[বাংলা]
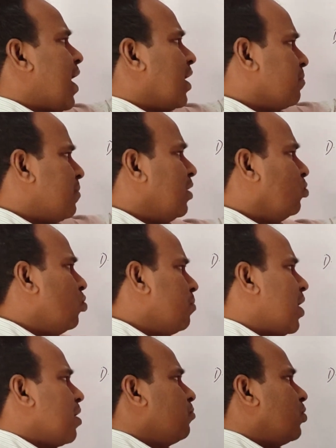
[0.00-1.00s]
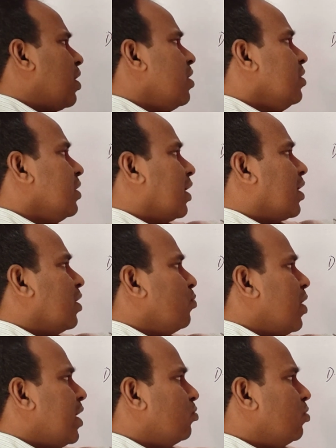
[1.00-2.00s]
এক মান দুইবার আনবো না এখানে
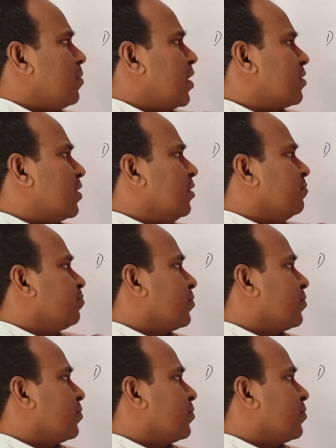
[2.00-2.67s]
ওয়াই দুইবার আছে